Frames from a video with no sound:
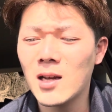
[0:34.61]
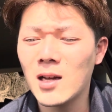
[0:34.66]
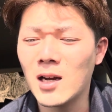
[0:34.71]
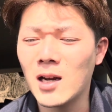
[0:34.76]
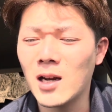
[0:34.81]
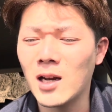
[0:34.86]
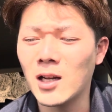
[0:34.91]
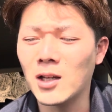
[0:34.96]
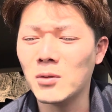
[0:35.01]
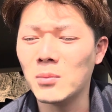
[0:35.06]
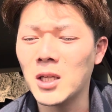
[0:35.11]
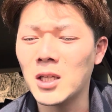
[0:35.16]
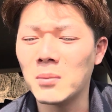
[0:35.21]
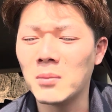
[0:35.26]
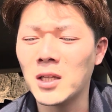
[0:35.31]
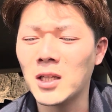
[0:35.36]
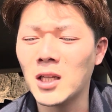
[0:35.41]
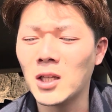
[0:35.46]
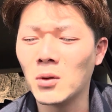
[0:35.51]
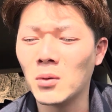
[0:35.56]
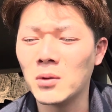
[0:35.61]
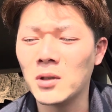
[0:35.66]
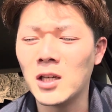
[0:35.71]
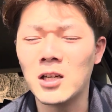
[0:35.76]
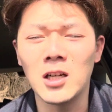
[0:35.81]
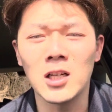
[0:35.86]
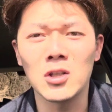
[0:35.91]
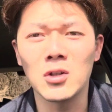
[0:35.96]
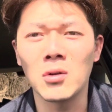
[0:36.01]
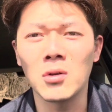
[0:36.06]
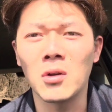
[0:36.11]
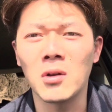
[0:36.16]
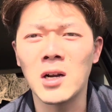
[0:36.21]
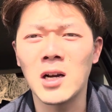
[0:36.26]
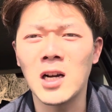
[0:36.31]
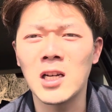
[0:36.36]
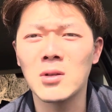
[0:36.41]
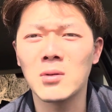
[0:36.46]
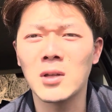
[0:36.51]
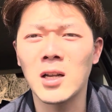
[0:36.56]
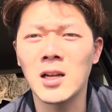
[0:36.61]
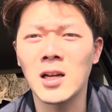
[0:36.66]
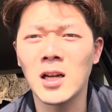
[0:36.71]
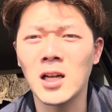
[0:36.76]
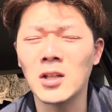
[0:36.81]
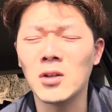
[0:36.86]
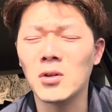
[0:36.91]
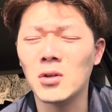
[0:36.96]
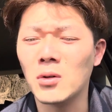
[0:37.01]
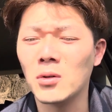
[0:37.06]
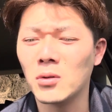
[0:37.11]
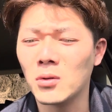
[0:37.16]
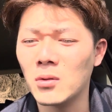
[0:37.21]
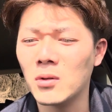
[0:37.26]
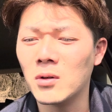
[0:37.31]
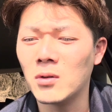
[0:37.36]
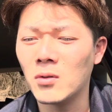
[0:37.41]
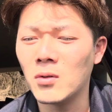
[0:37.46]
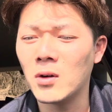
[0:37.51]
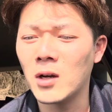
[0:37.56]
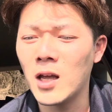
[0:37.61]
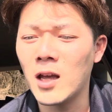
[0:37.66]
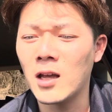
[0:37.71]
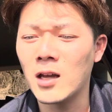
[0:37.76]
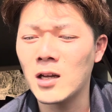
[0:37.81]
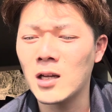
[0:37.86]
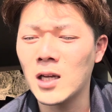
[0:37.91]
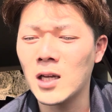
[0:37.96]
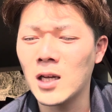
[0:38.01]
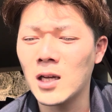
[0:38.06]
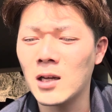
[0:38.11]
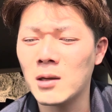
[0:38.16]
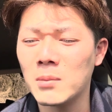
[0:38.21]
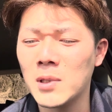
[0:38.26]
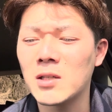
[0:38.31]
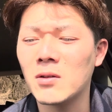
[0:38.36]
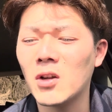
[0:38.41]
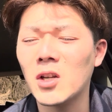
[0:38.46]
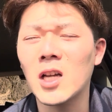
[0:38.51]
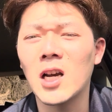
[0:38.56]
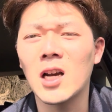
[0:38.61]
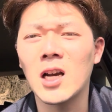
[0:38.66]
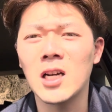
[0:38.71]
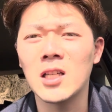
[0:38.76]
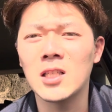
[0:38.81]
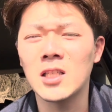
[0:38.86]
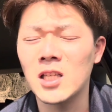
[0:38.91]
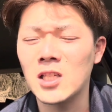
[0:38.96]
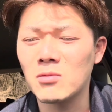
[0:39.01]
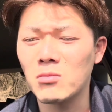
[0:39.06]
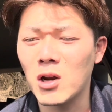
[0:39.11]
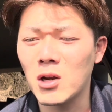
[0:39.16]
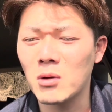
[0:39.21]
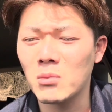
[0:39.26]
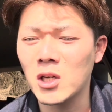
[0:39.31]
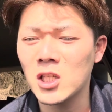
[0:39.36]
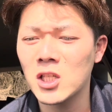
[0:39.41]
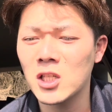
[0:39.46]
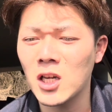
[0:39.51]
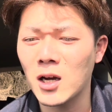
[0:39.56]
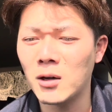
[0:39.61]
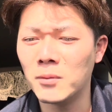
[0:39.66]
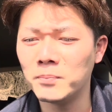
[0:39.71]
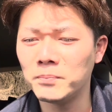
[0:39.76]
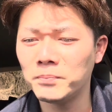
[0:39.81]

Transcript: あの、まだまだトンネルがちょっと長そうだなということを、えー、まずはね、感じてしまいました。